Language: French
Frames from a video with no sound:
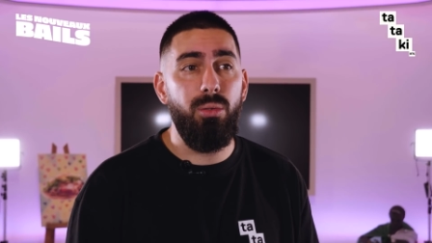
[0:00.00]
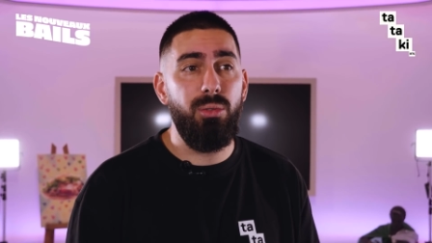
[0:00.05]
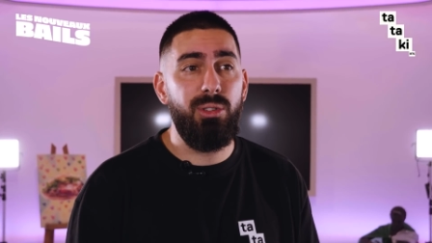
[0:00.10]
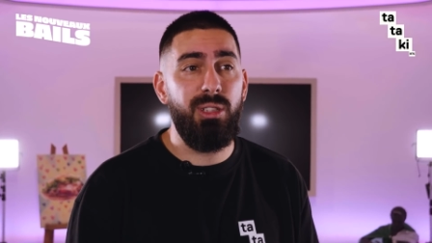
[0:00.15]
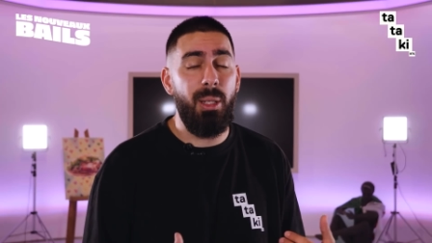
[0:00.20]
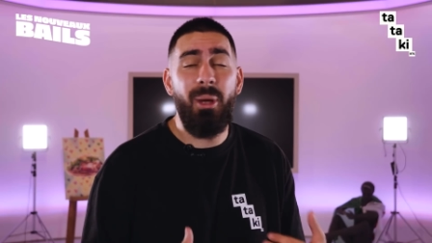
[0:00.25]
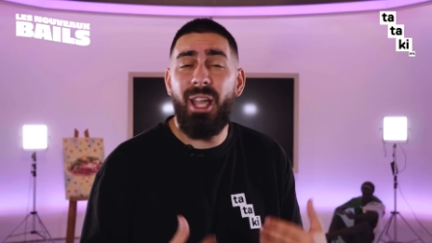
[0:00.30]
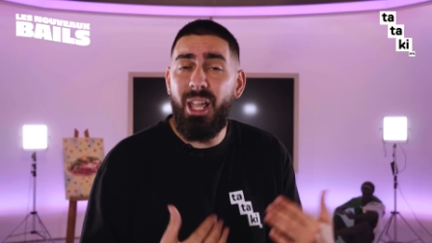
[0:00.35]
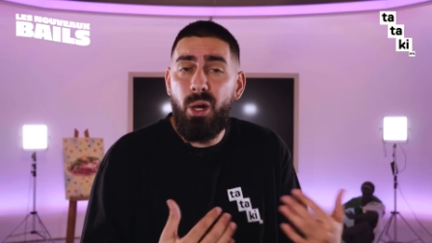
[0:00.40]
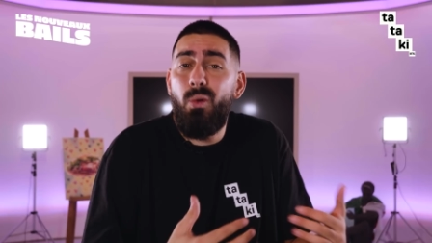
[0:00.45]

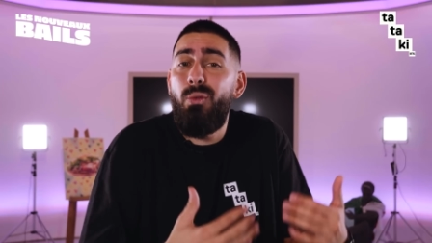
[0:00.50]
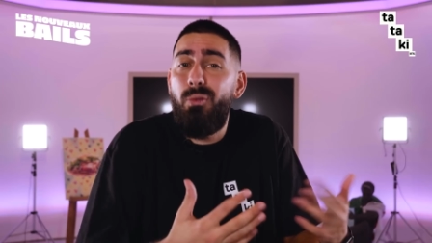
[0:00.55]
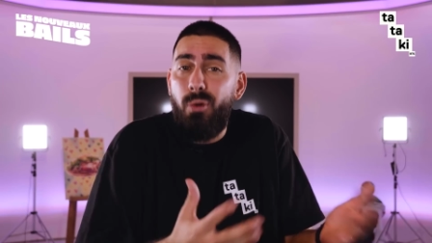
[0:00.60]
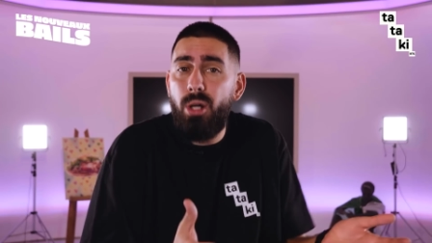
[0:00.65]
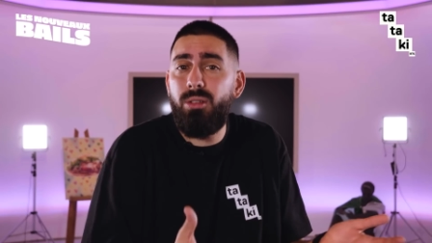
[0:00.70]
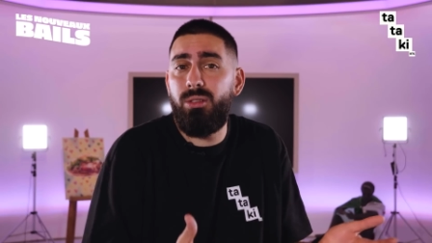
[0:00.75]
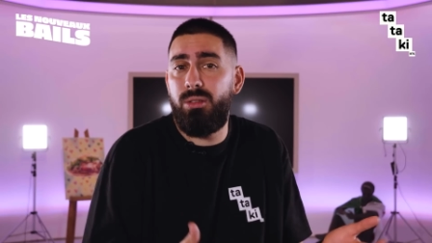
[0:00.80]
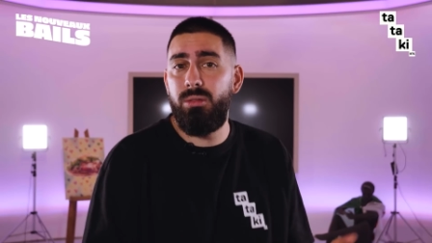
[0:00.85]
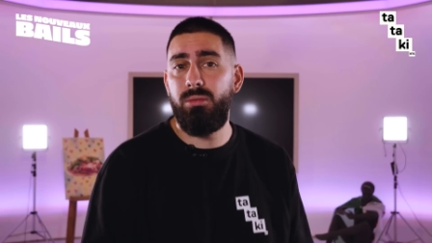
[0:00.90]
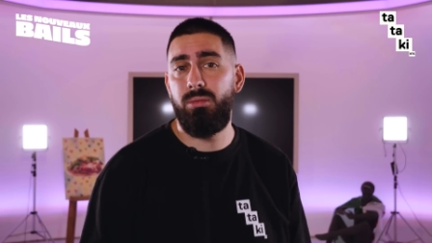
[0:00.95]
ça me
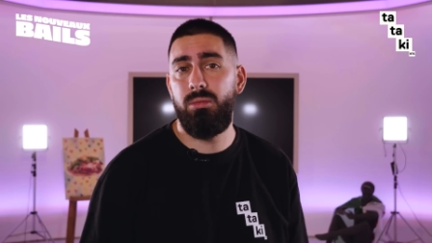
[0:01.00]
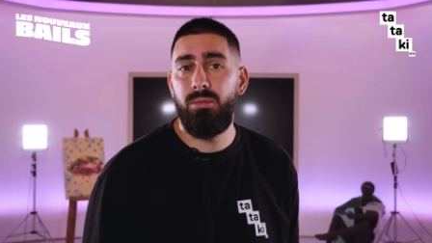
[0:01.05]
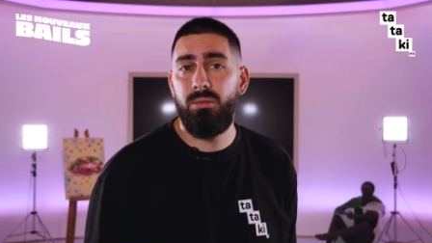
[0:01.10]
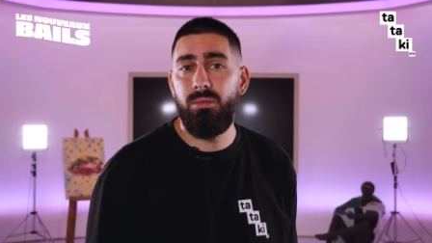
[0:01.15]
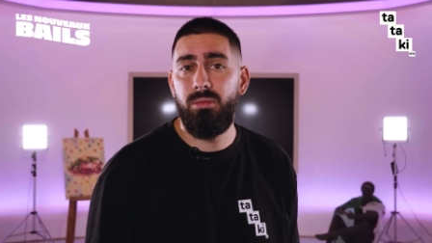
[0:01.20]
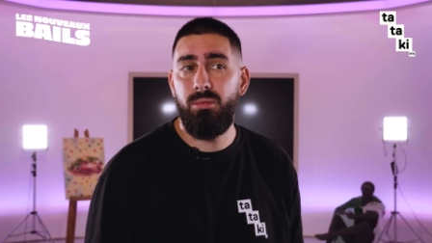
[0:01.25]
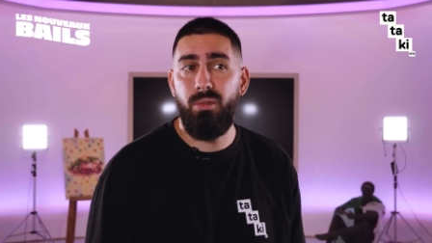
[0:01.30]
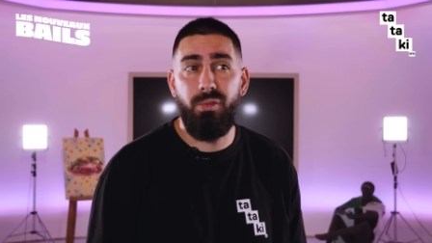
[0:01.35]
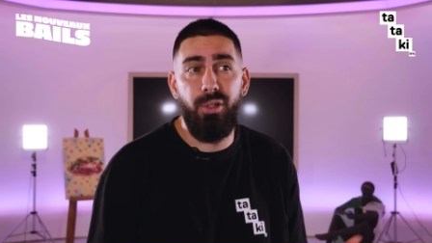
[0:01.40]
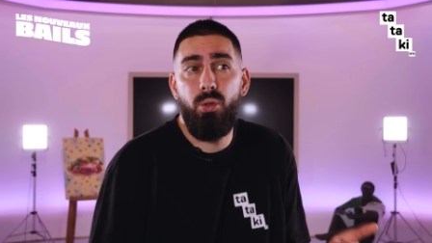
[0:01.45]
réconforte
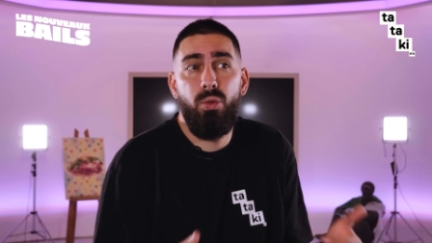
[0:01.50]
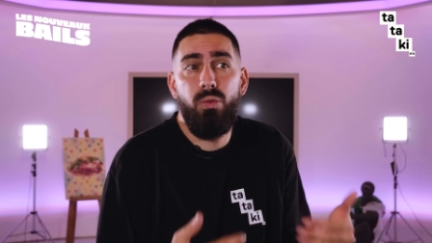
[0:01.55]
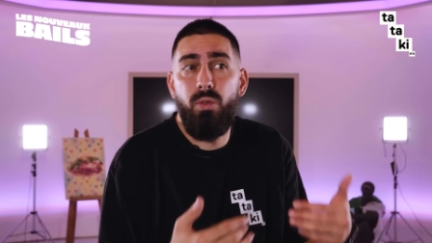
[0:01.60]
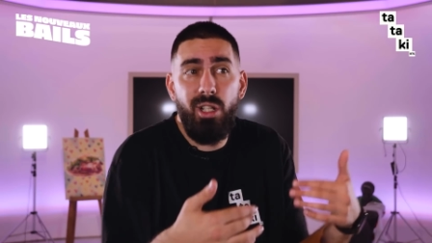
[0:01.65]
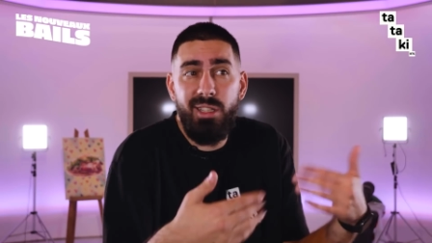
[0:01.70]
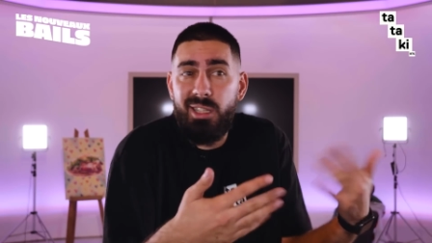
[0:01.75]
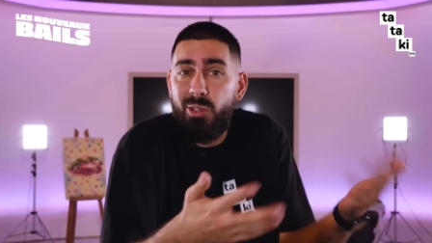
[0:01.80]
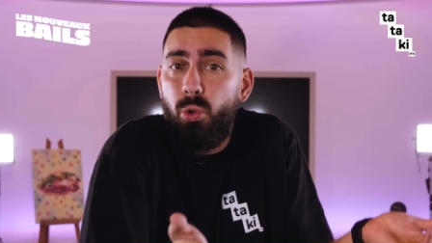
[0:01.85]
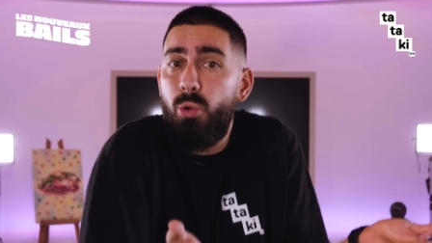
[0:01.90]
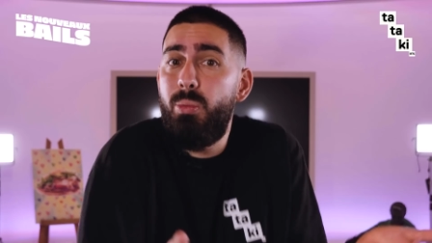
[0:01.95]
en fait de
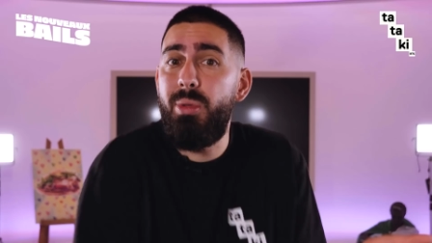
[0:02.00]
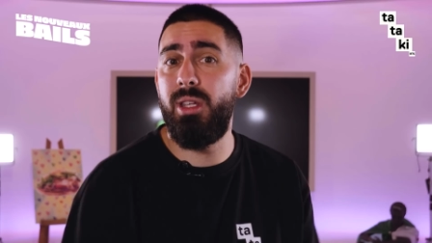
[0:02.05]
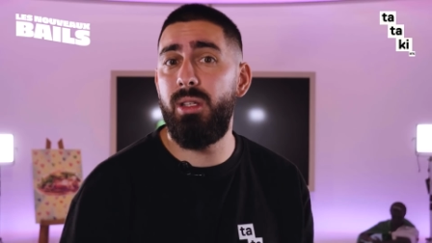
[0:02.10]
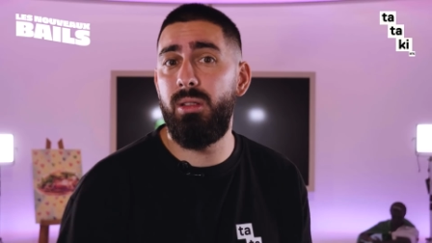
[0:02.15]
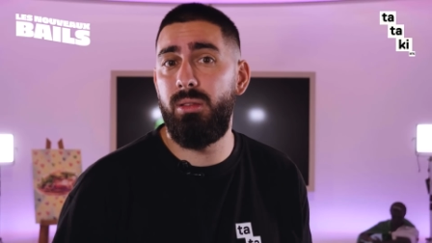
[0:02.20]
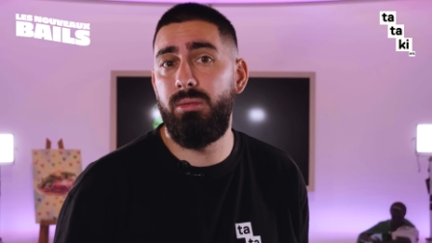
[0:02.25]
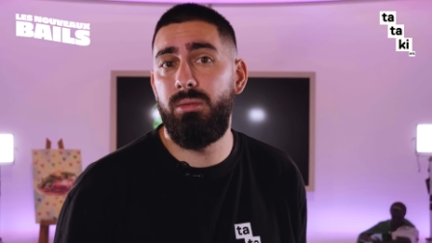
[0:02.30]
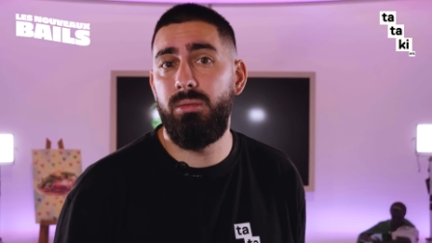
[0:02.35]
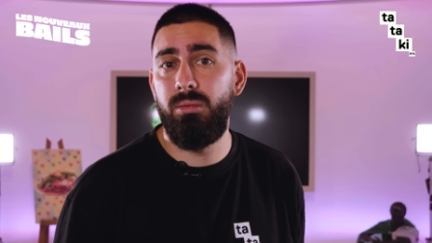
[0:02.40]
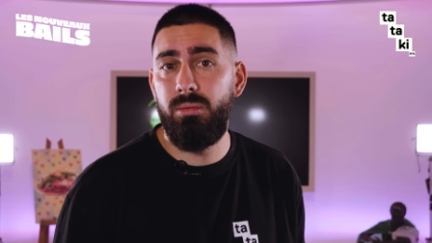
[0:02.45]
voir des teubés
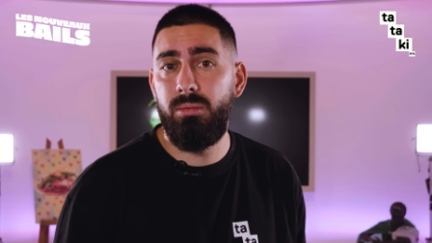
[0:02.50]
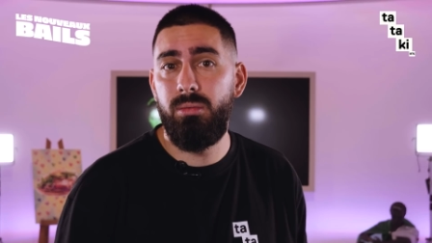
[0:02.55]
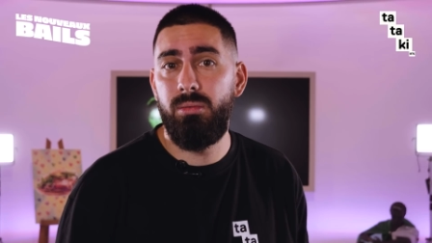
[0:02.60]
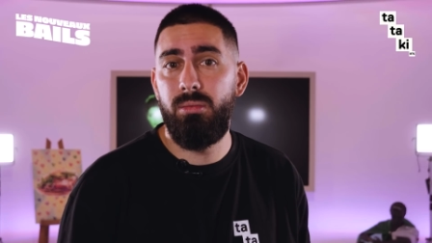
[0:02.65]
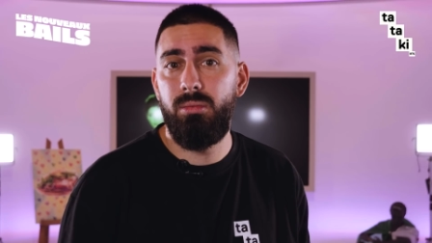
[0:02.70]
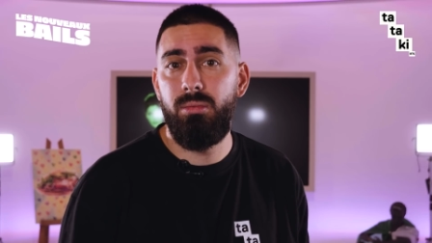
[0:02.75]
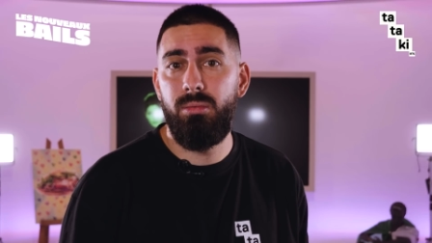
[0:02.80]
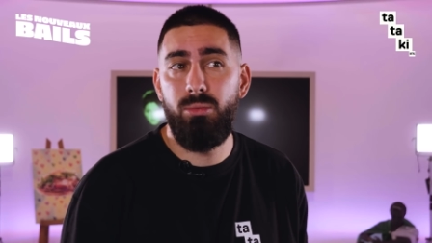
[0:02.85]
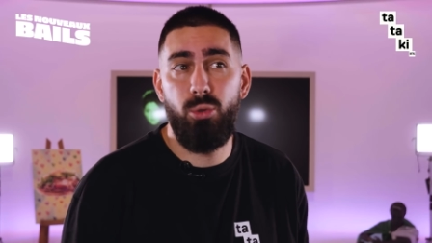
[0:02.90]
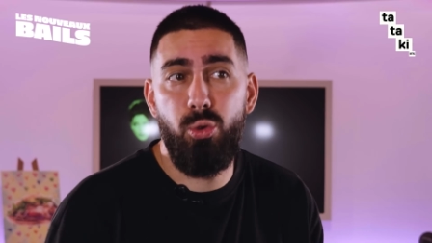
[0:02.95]

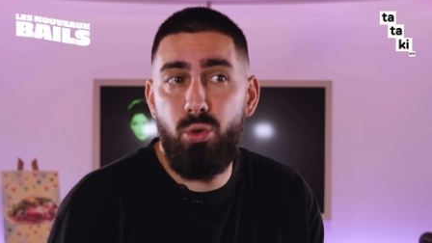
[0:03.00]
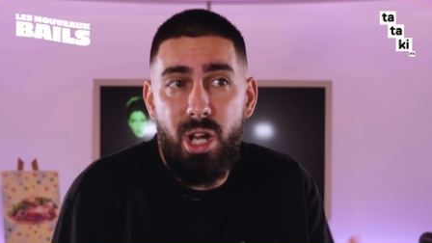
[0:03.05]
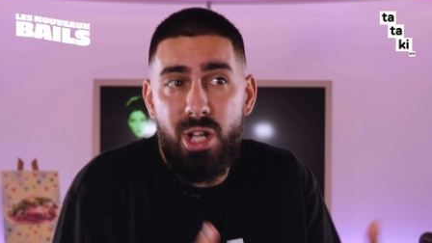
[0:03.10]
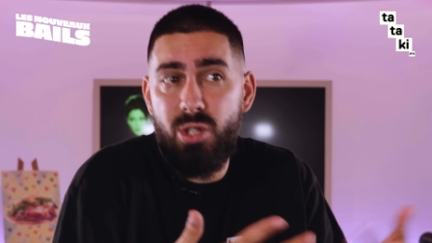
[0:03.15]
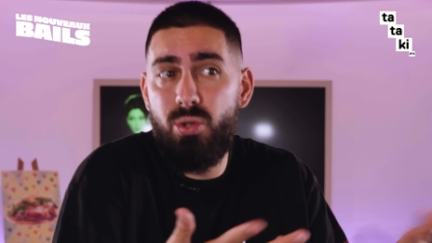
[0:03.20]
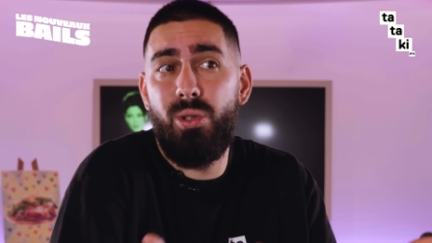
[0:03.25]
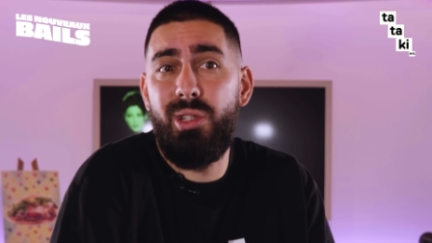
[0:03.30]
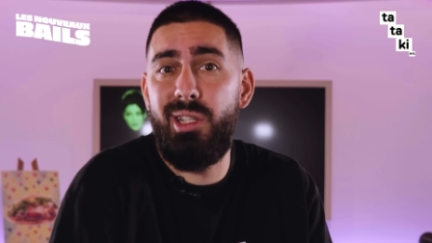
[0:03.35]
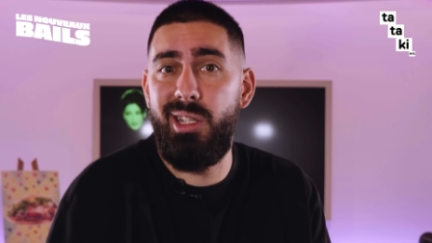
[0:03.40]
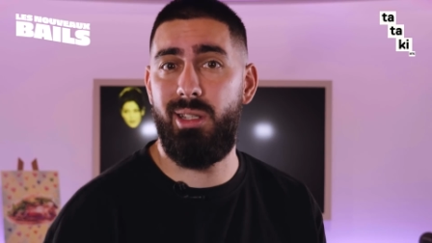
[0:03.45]
toute
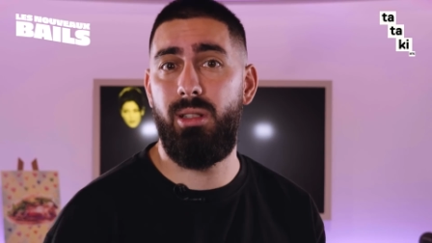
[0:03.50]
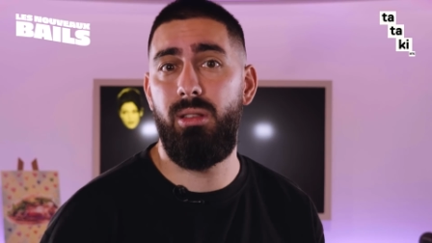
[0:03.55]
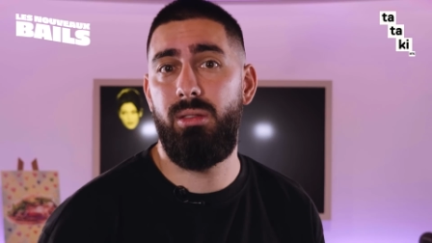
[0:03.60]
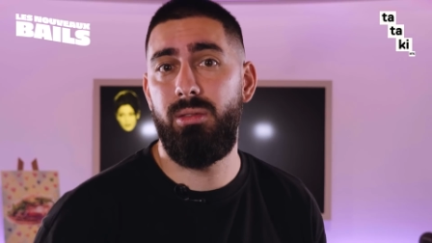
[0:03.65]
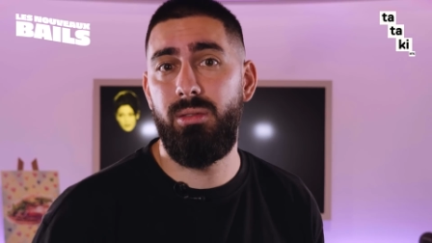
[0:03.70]
la journée.